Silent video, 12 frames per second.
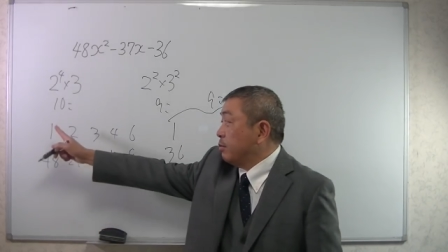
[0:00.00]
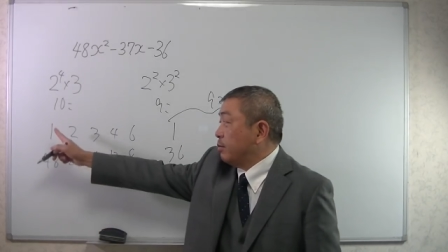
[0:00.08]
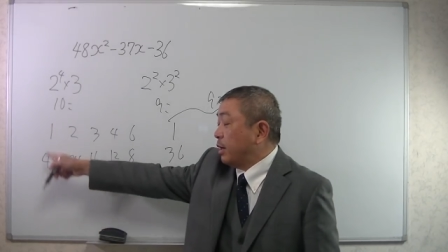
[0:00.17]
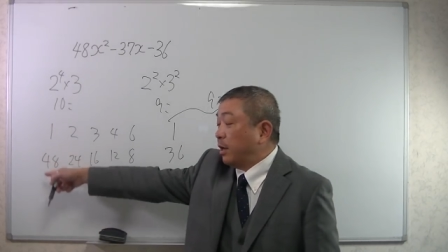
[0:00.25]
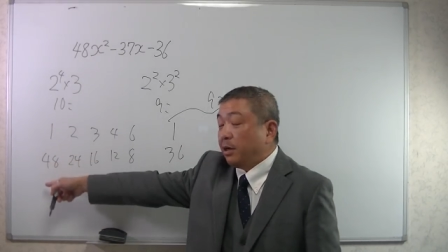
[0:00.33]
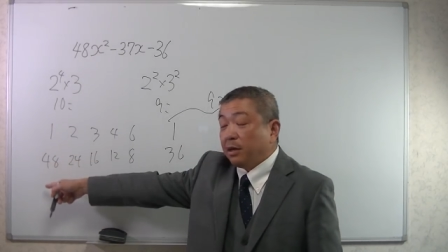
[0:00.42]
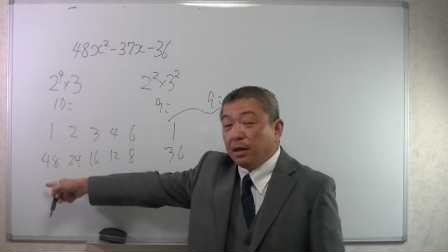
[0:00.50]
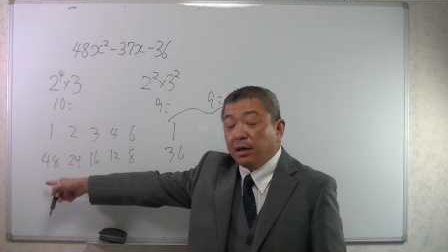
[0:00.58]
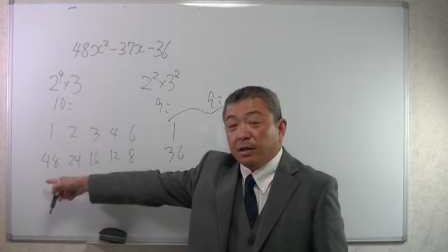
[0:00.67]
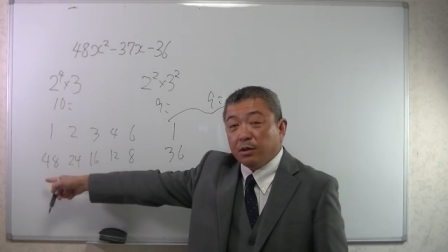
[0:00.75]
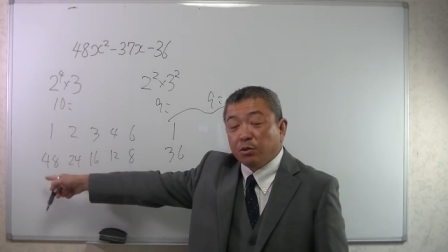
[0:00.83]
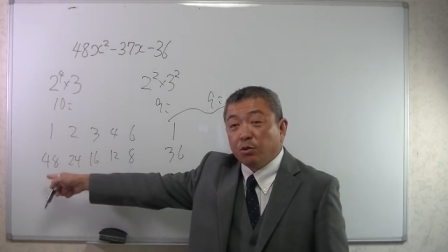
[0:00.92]
前
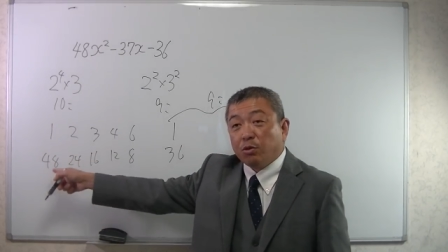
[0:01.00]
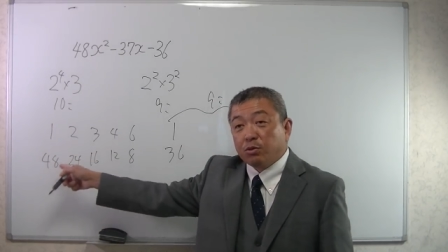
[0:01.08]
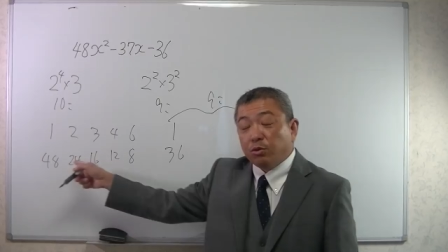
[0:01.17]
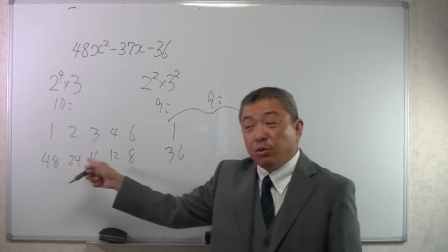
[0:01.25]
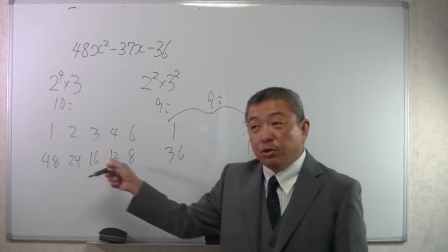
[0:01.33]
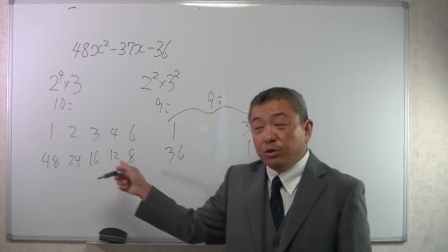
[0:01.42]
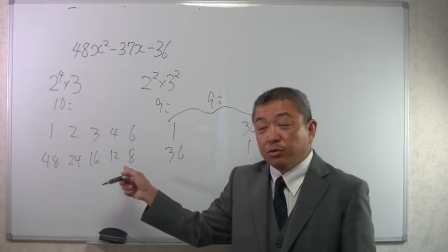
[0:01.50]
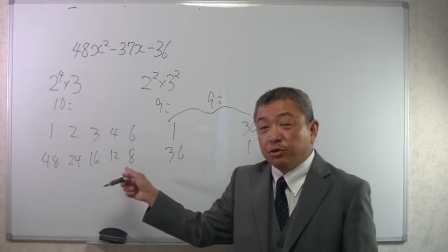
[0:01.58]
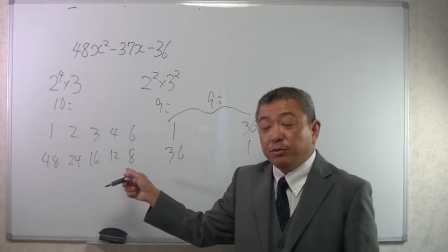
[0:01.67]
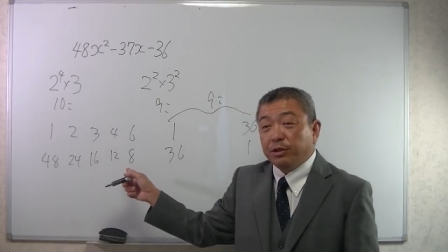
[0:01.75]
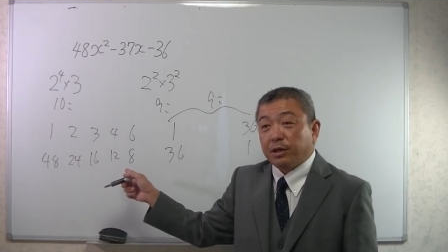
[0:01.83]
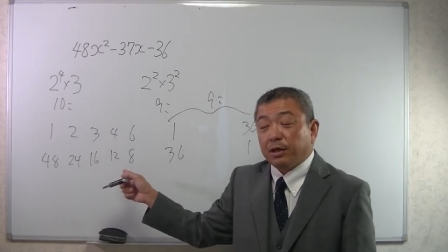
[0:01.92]
が5通りの
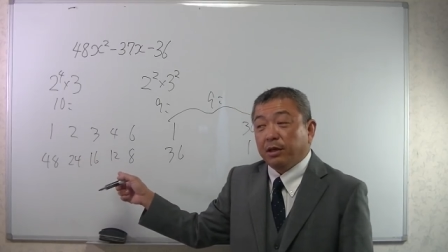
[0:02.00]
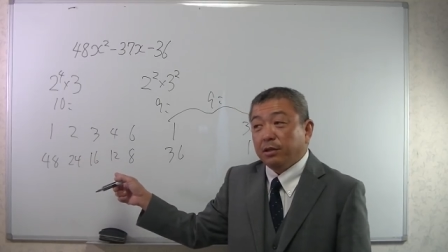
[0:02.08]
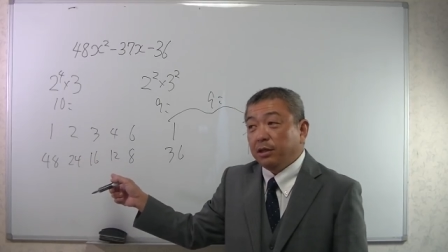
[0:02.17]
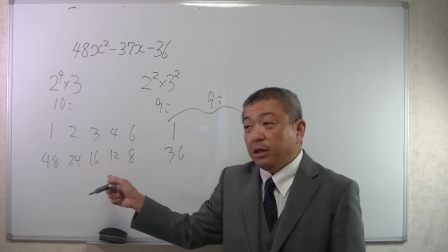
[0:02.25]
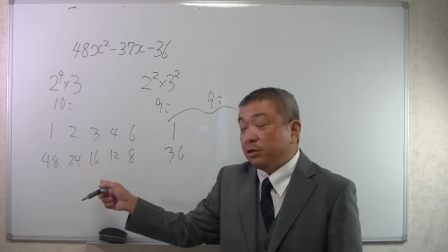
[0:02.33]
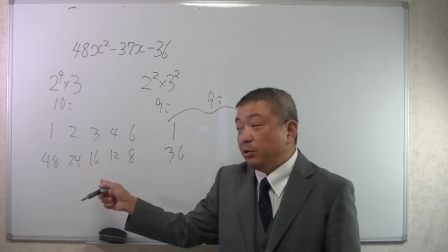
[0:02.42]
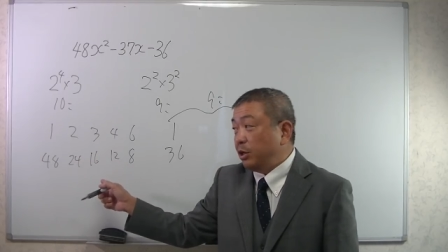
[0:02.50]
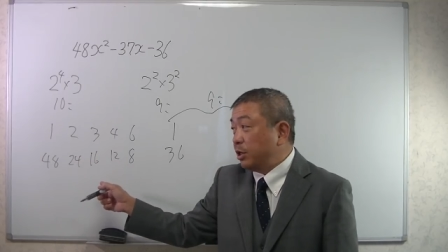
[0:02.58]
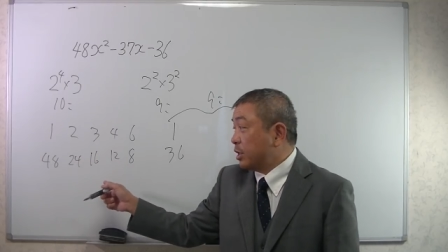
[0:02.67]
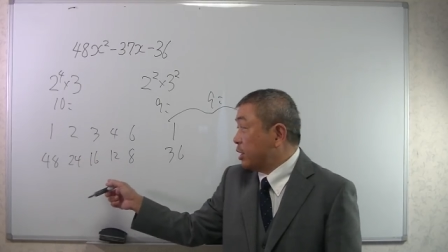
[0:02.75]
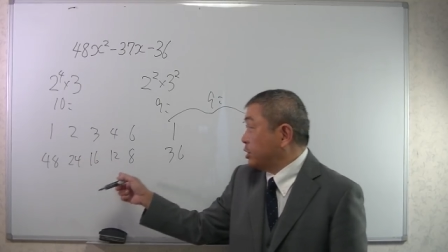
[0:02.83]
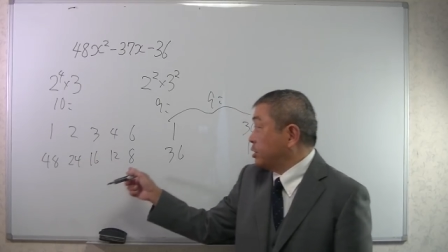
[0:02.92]
組み分けでそれ
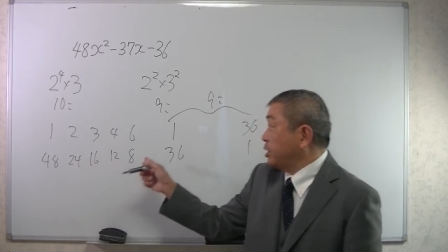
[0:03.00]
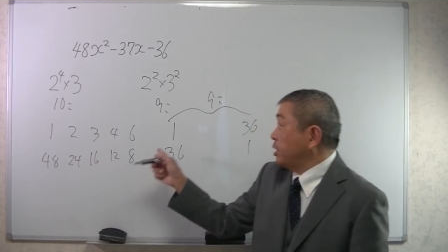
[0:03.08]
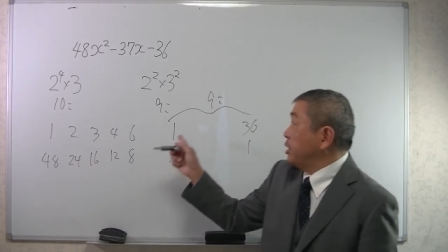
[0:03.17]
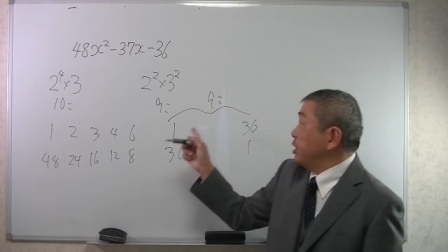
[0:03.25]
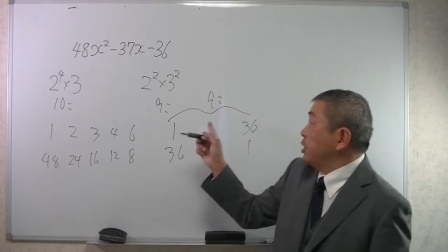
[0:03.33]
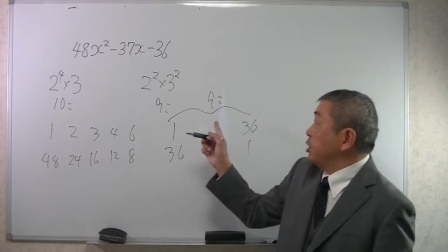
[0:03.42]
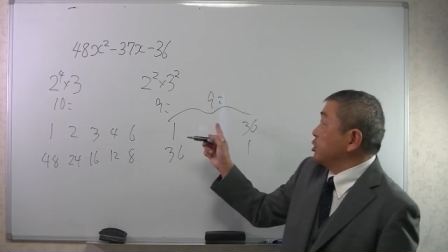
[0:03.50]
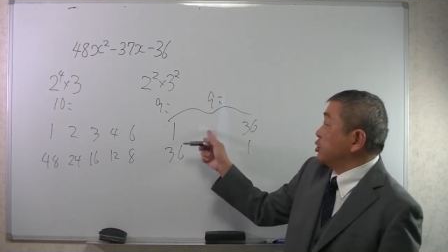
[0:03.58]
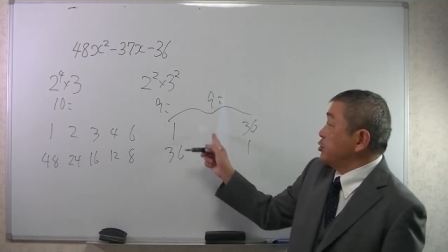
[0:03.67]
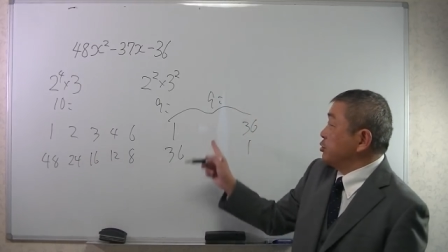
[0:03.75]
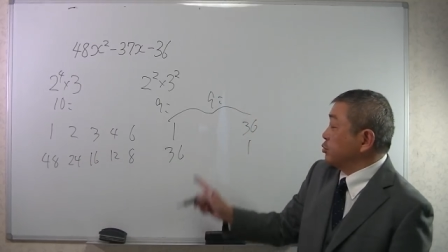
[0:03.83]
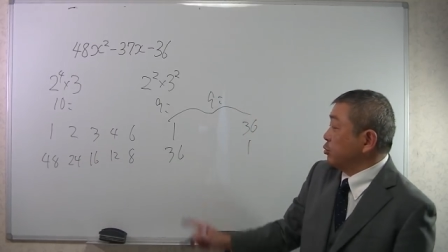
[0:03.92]
に対して9
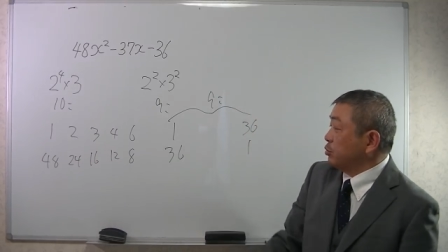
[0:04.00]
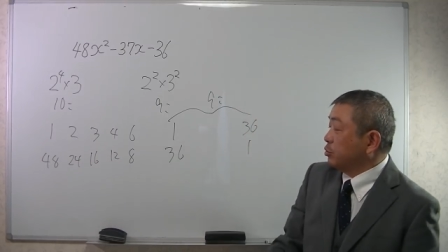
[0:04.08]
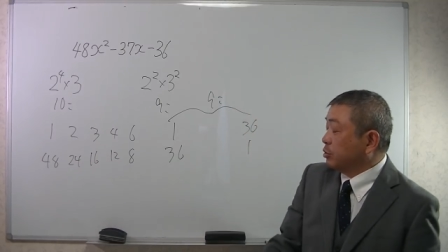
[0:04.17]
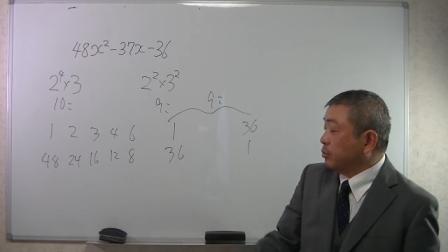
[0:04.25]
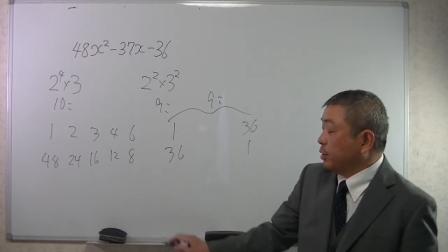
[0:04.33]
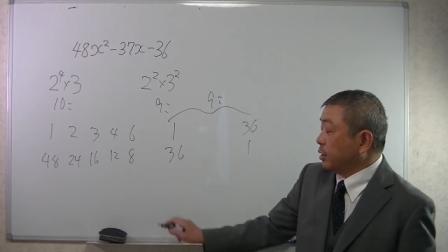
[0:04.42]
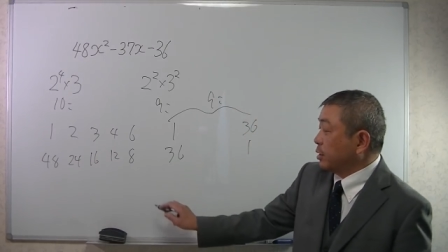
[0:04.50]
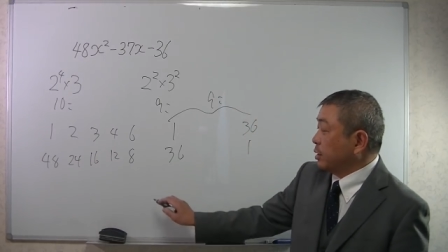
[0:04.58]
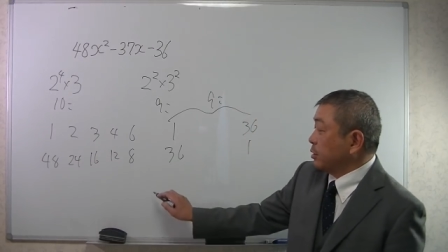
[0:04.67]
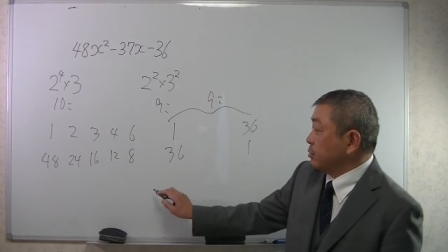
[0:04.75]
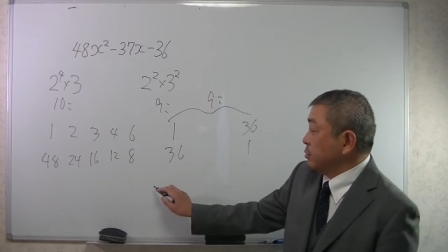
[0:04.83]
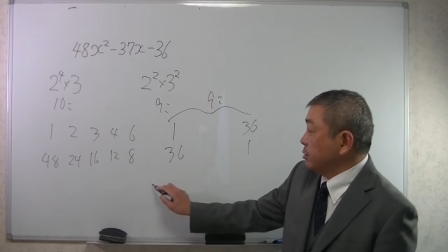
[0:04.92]
通りの組み分け
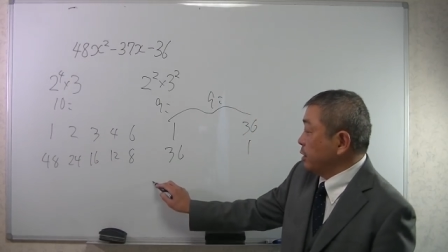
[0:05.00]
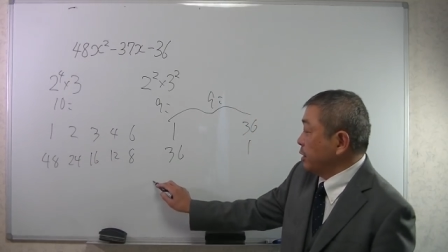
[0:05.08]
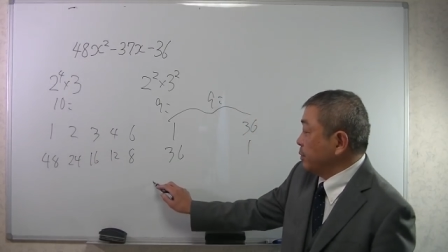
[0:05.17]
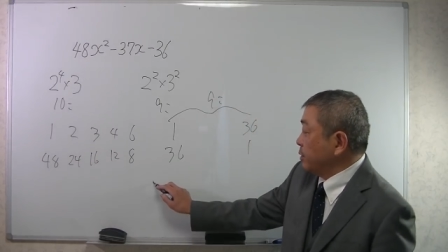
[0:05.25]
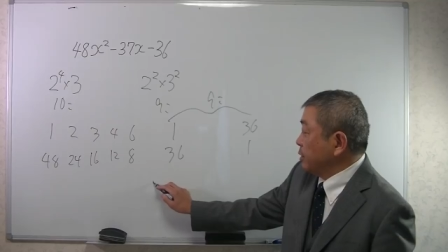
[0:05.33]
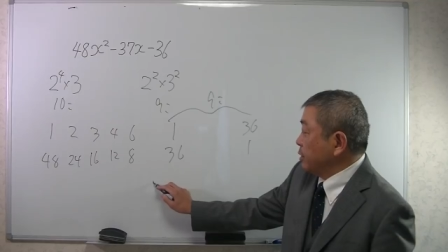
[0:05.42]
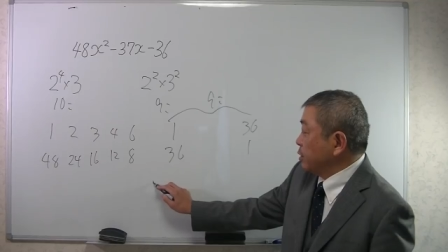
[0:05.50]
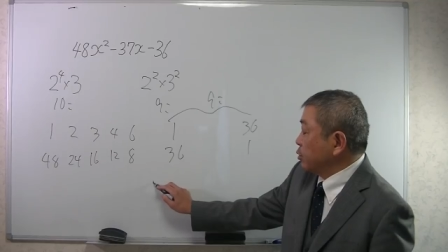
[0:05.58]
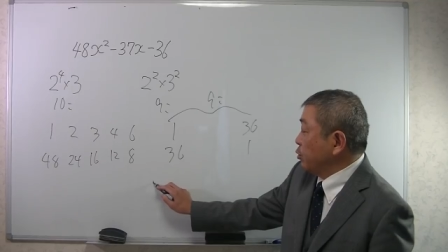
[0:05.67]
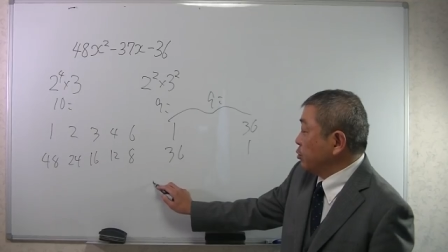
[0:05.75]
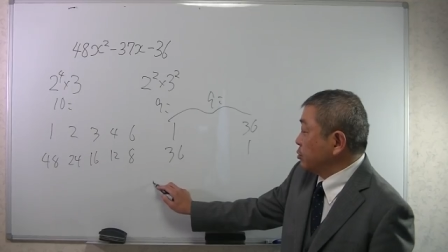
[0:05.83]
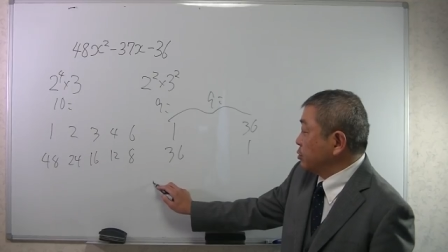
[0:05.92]
があるんで
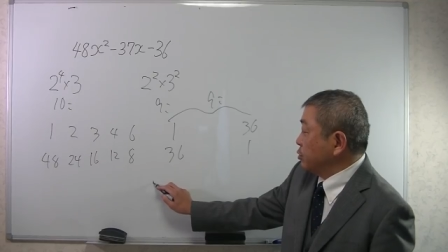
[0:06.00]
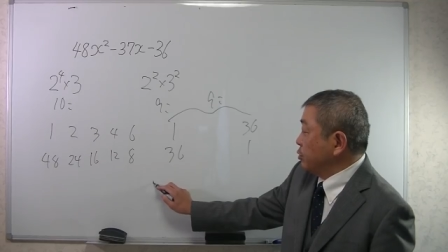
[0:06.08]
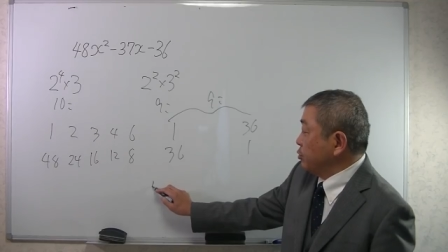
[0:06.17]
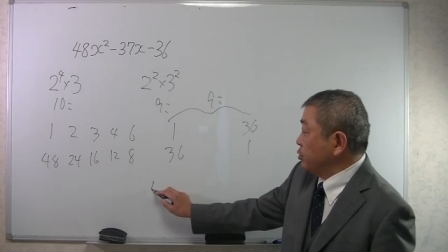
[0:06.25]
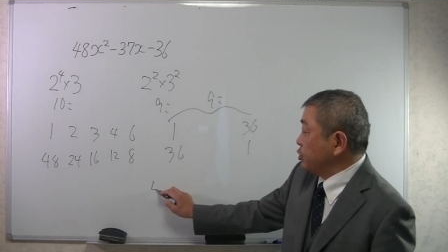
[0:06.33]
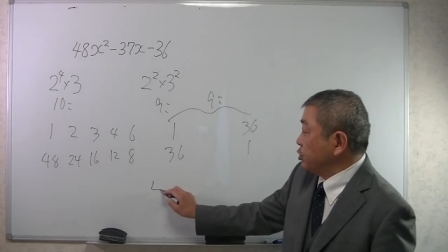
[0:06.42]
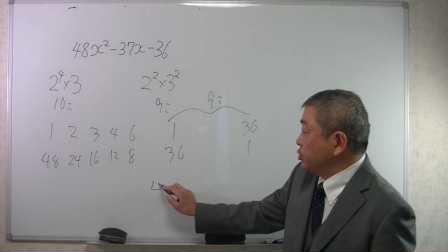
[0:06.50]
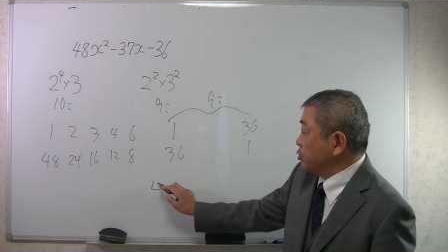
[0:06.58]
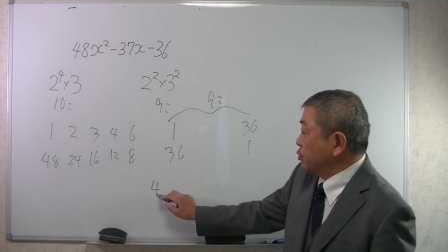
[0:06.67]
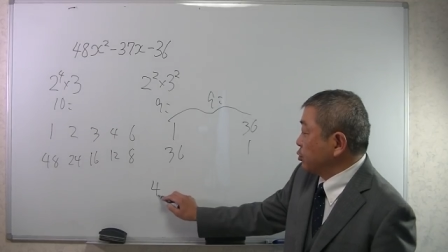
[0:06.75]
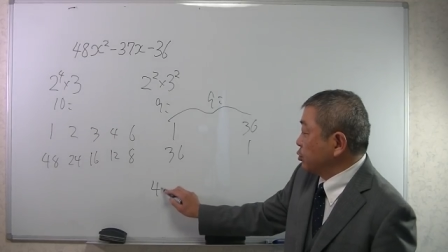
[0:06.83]
ごく45